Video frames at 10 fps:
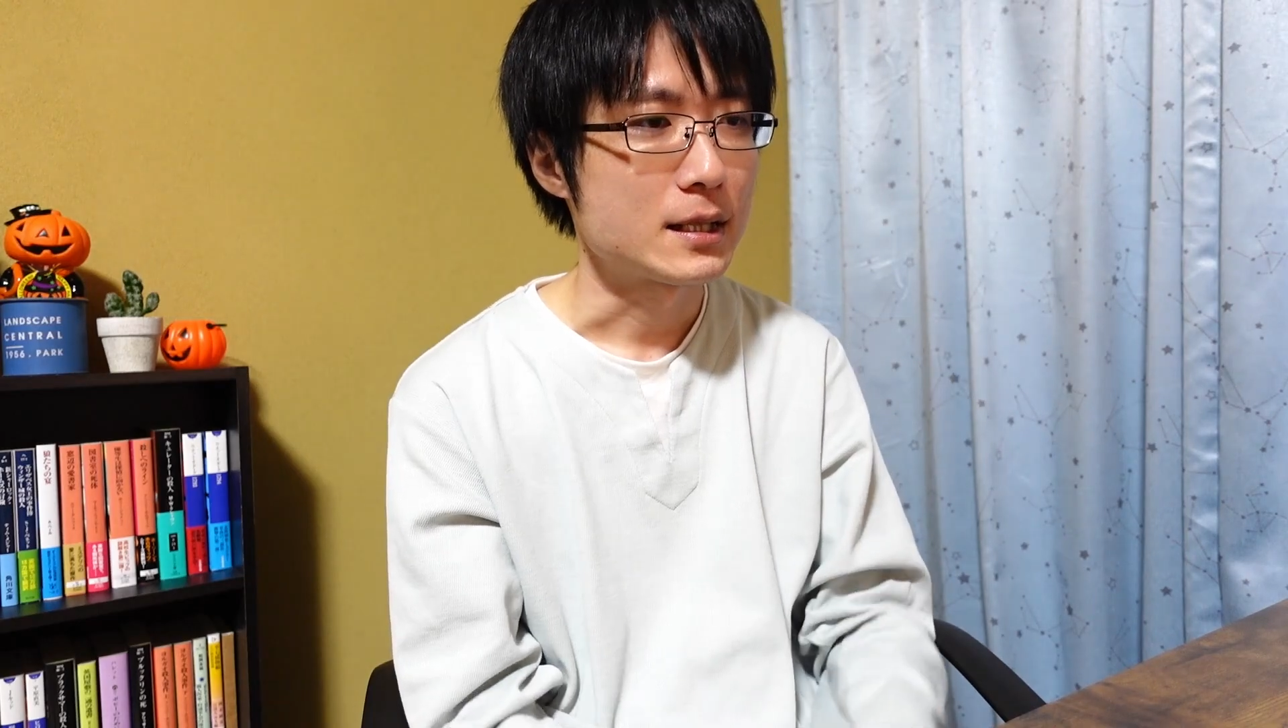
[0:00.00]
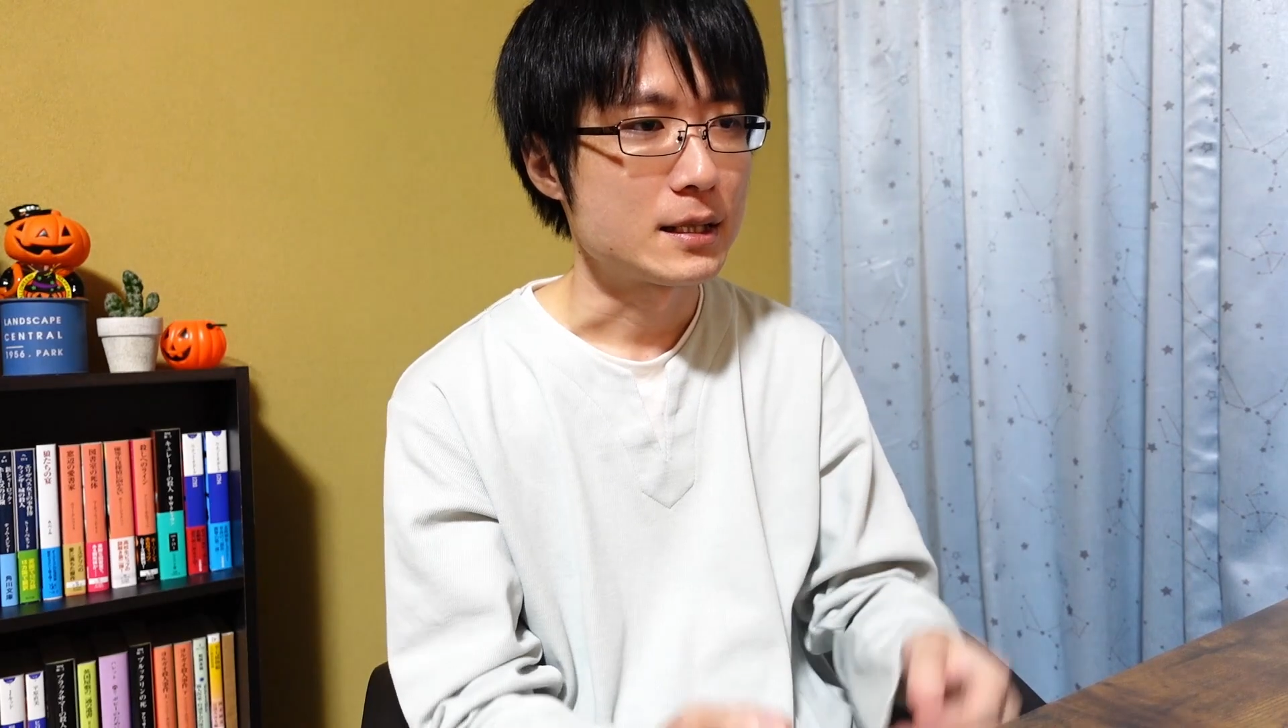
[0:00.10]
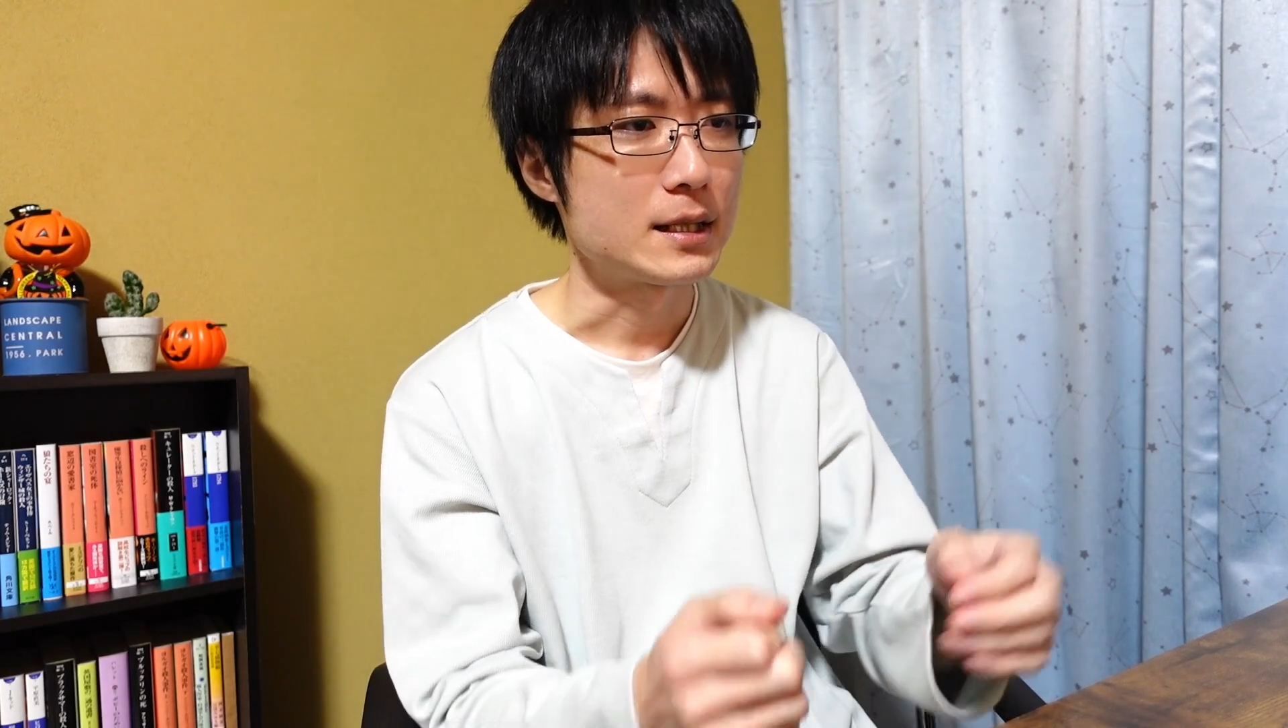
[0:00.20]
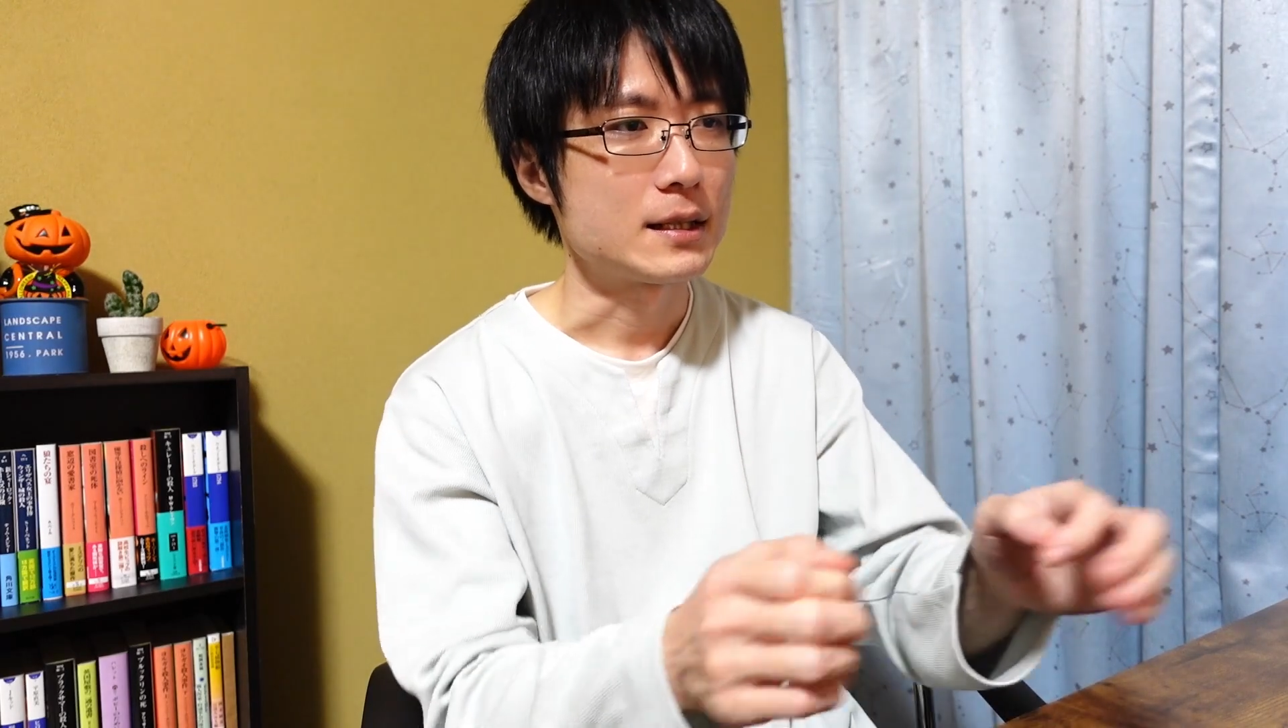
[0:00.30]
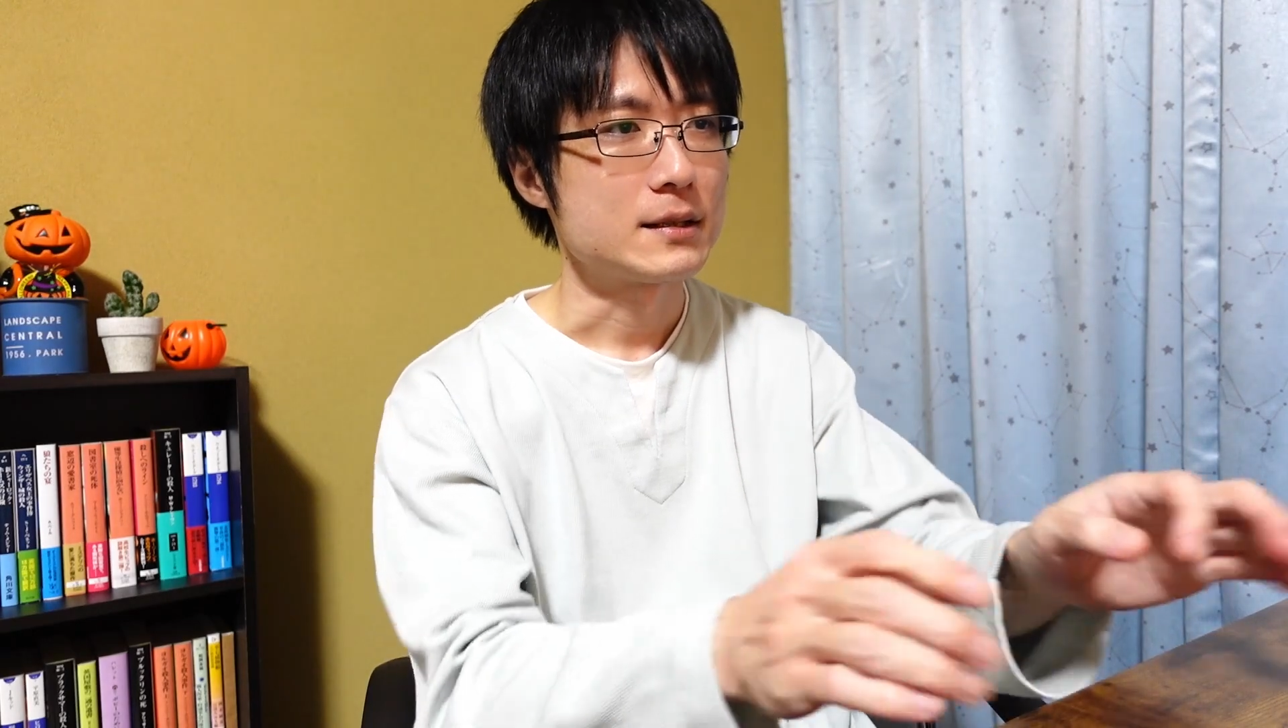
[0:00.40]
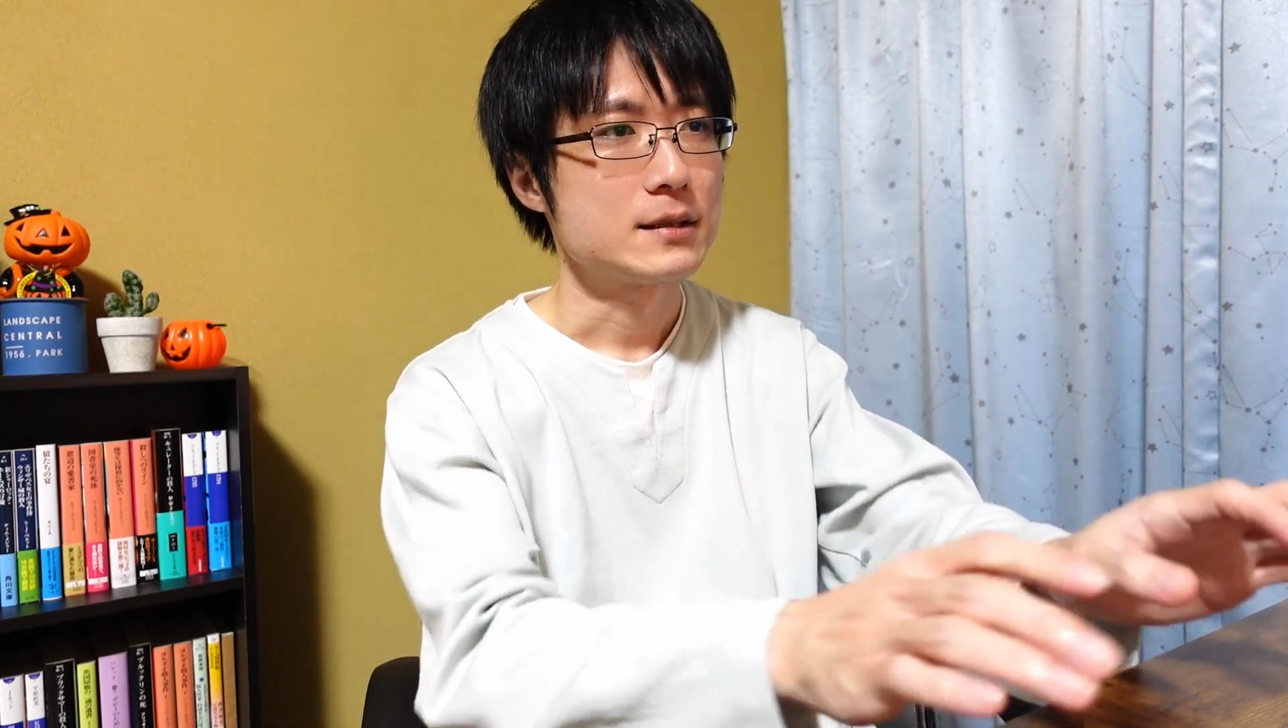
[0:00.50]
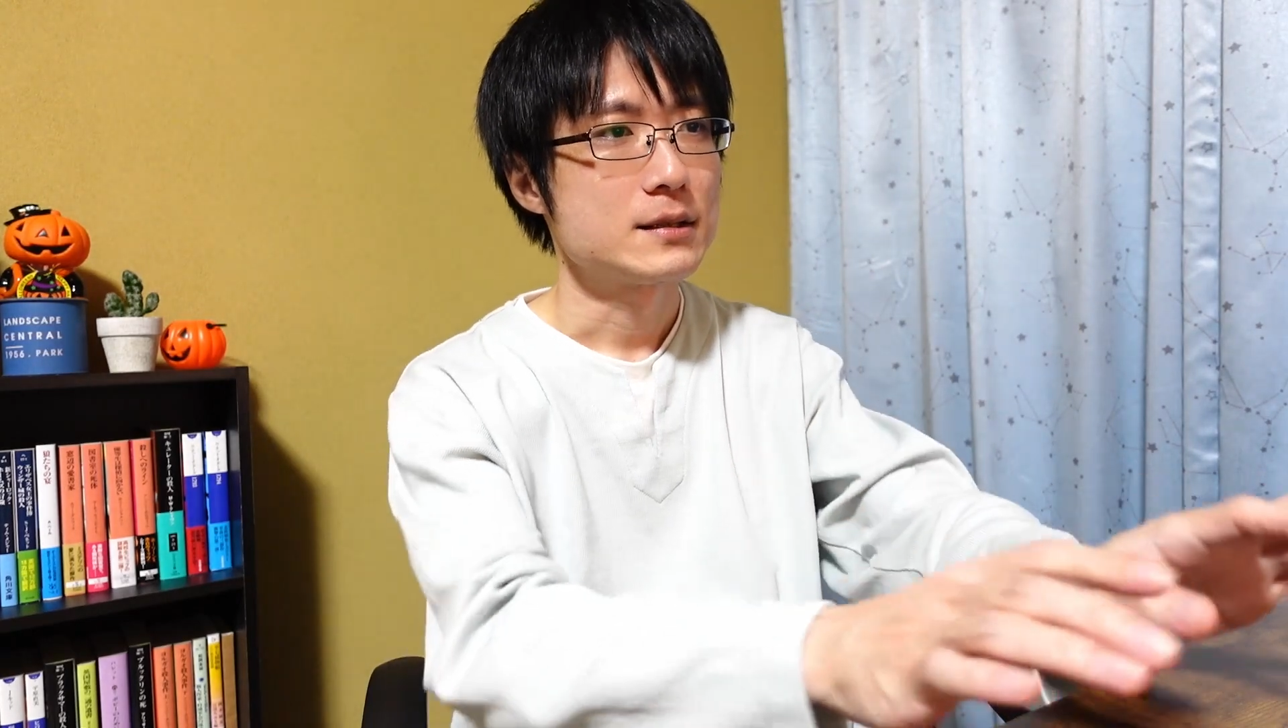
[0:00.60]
から